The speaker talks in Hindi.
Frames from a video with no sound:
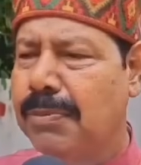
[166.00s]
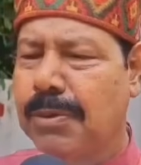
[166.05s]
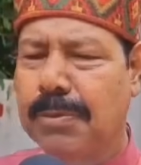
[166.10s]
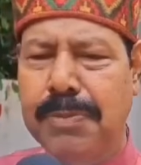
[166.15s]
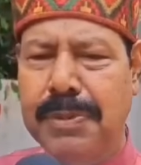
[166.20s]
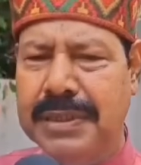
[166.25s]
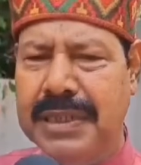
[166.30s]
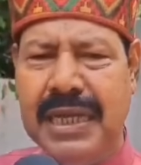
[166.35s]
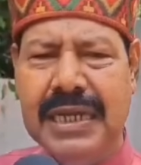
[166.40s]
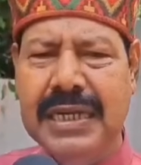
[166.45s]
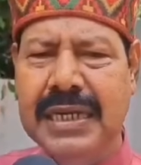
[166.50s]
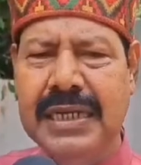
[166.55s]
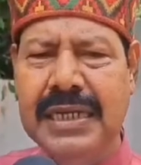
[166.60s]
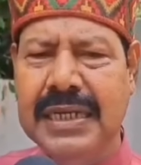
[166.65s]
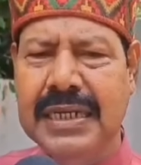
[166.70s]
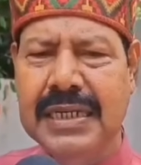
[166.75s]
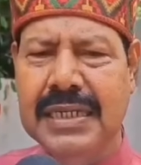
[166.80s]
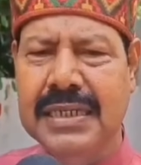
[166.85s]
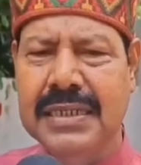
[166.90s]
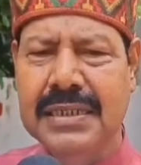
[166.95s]
आपको पता नहीं
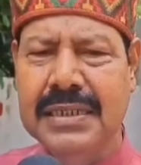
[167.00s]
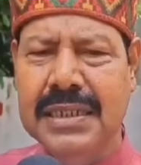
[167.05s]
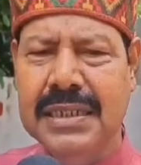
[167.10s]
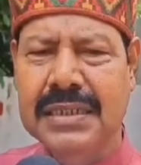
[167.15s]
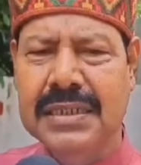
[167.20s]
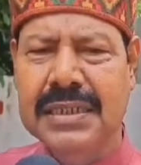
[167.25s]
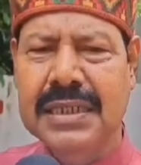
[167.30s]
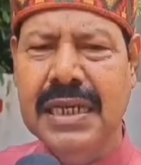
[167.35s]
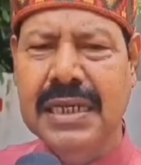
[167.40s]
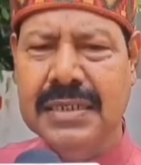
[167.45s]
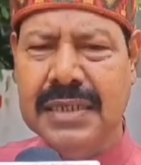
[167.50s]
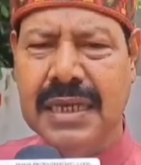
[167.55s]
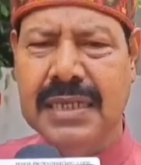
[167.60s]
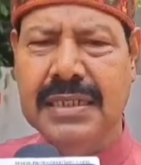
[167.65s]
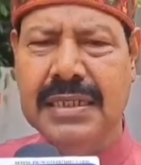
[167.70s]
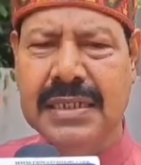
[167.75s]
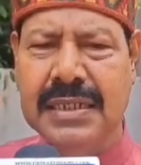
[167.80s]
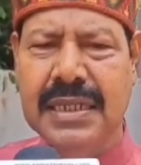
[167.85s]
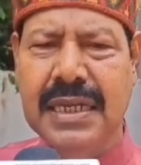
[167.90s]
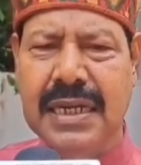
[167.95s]
है देश की आजादी
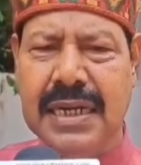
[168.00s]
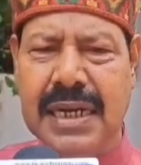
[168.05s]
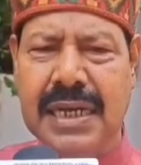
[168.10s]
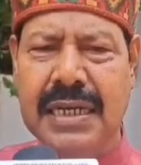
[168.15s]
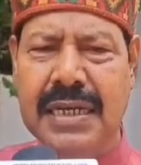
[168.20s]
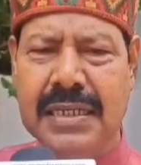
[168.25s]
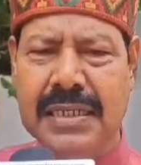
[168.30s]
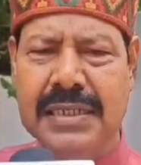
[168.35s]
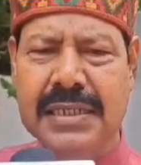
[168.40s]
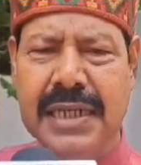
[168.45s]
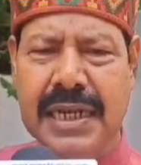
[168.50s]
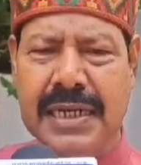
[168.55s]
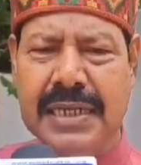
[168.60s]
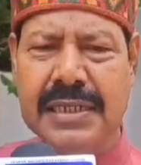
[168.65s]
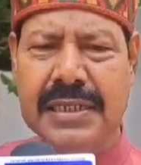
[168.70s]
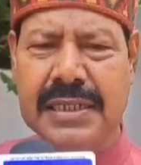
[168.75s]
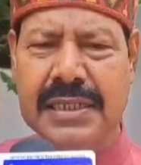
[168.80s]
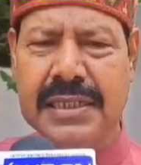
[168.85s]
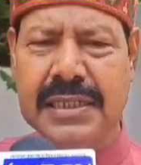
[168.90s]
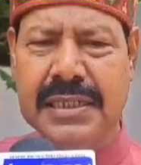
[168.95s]
की लड़ाई लड़ी जा रही
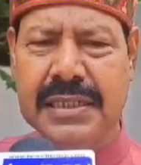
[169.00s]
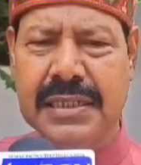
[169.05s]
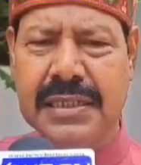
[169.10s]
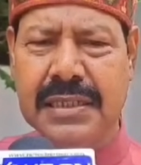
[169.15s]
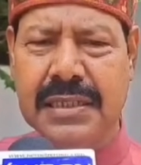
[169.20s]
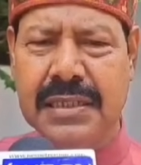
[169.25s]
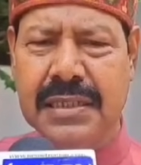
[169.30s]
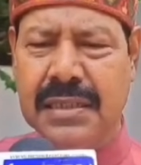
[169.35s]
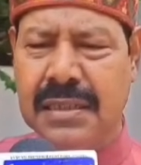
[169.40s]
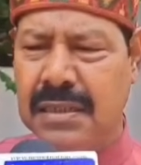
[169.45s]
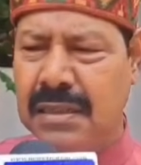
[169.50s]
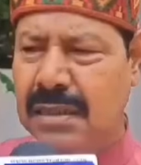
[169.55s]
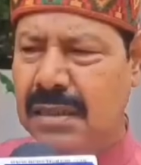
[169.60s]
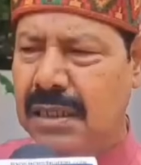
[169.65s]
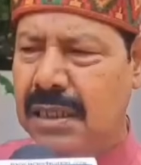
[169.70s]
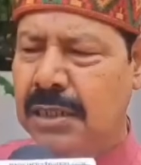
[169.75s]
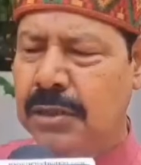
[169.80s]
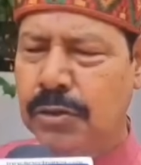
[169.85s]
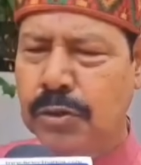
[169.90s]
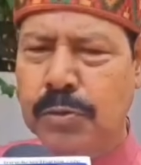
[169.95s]
थी
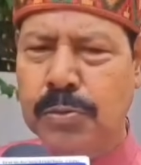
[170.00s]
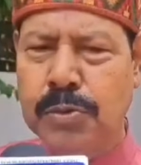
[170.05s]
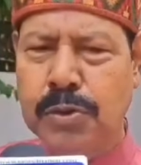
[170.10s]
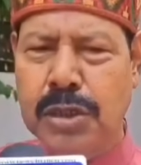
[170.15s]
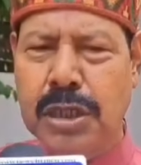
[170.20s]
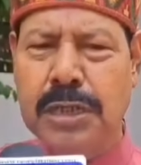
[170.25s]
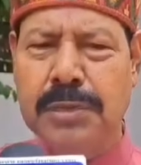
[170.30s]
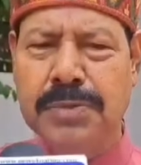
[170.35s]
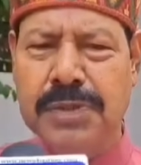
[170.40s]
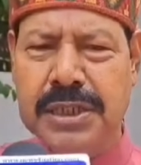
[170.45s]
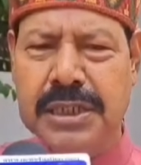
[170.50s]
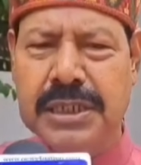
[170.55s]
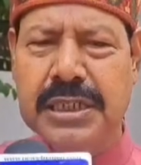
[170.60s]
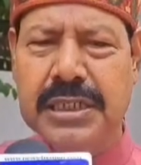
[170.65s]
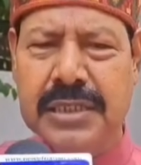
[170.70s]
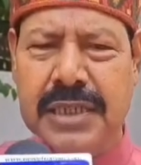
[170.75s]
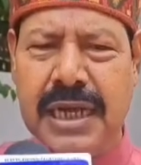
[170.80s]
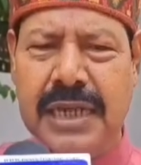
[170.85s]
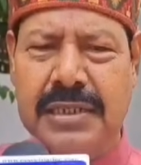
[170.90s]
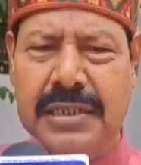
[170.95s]
हिंदू मुस्लिम सिख
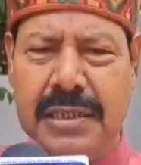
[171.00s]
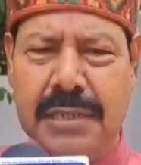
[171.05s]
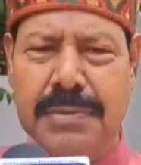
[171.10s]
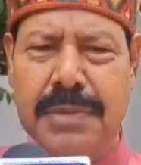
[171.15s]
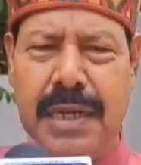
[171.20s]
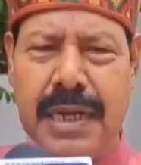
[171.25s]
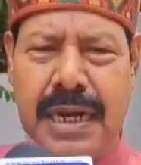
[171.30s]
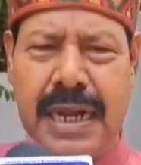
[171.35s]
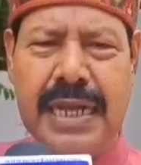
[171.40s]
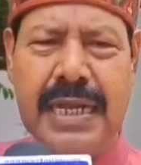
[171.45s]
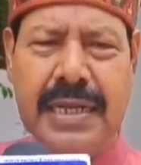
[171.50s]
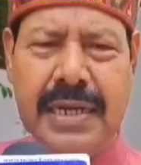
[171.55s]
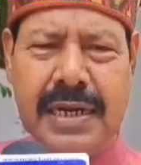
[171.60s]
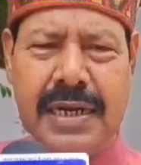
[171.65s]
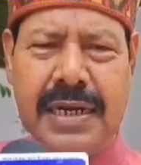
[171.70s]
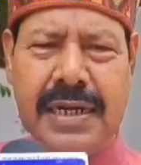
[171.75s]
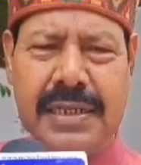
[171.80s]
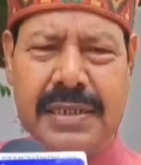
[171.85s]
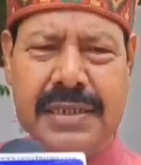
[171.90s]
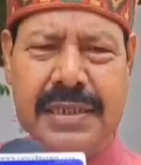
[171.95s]
ईसाई सब लड़ाई लड़
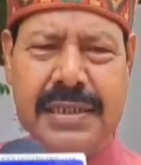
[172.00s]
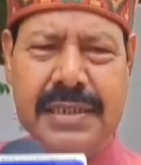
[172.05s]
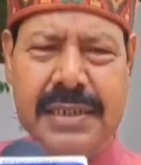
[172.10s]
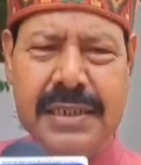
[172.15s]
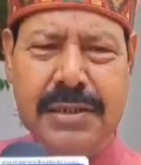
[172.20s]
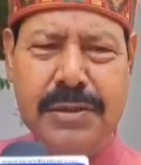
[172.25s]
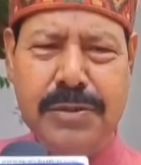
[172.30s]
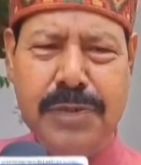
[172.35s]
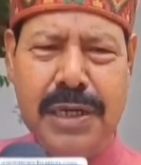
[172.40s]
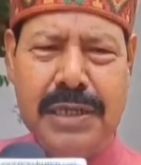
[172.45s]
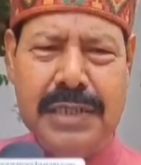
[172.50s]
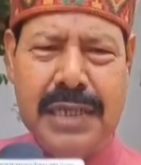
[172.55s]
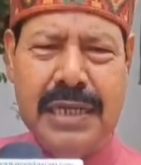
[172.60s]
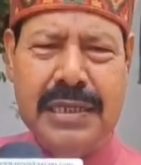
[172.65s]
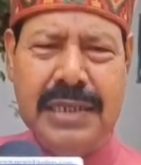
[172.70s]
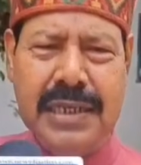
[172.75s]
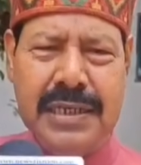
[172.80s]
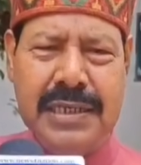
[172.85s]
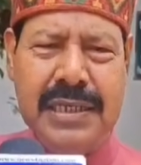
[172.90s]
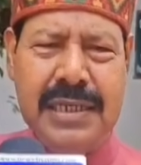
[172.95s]
रहे थे देश को आजाद
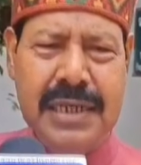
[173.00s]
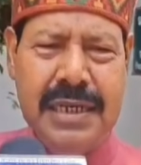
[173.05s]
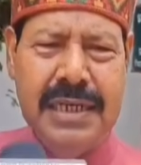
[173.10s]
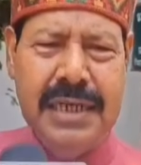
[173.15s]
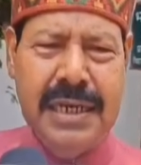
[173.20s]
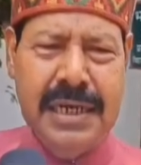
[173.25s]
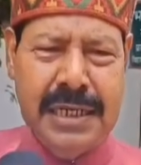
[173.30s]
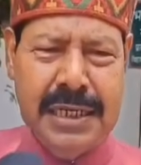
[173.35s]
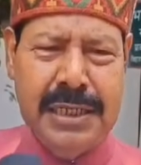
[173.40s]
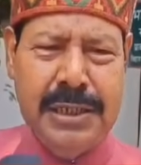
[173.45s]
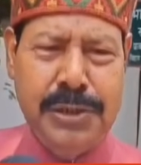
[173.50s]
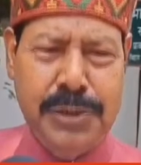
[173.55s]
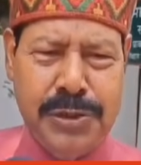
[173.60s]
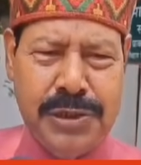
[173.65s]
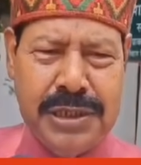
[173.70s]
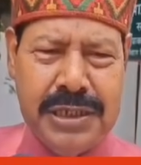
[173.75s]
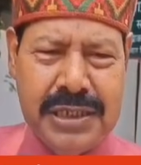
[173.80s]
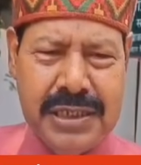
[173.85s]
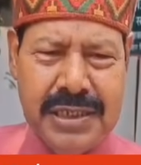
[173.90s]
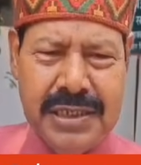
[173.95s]
करने के लिए अंग्रेजों
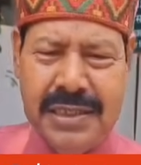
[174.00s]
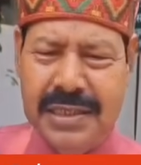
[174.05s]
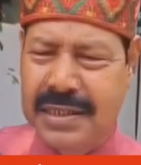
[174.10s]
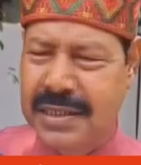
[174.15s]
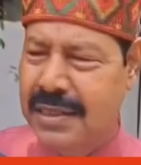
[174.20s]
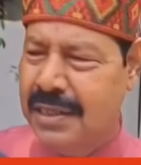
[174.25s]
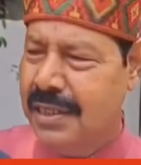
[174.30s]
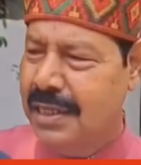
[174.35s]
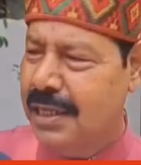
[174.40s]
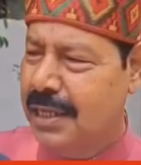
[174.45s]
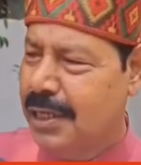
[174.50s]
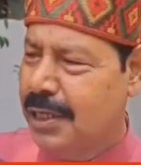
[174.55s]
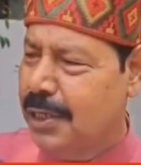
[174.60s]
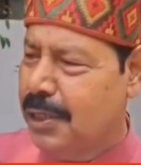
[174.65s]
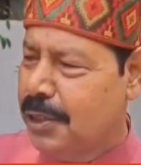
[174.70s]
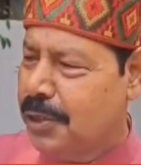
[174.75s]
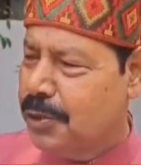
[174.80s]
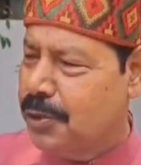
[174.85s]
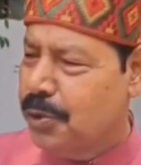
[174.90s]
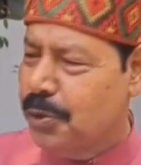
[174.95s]
से
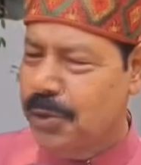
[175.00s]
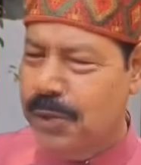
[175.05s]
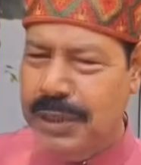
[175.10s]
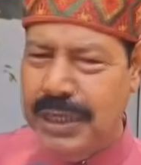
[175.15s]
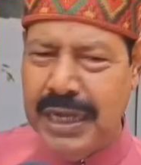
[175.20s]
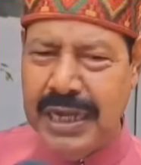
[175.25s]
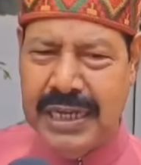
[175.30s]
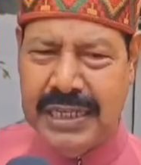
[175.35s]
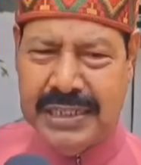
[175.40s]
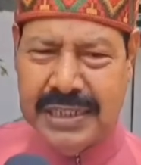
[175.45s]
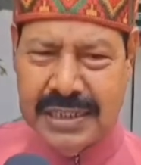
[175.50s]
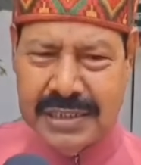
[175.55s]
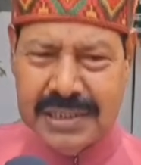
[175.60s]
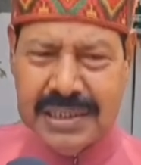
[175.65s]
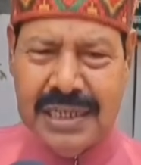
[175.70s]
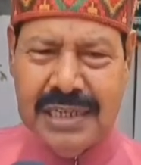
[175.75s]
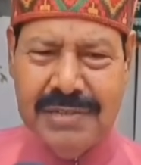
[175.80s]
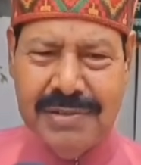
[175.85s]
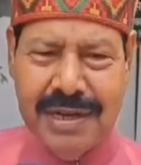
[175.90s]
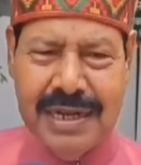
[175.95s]
तो यही
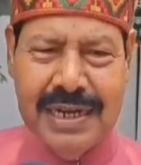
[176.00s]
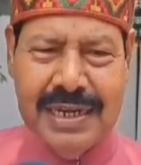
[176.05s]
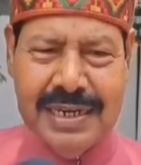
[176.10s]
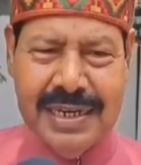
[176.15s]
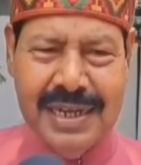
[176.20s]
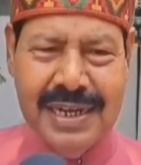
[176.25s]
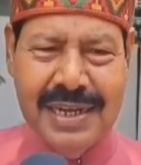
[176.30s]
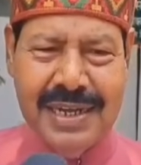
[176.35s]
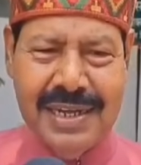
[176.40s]
जनसंघ वाले ना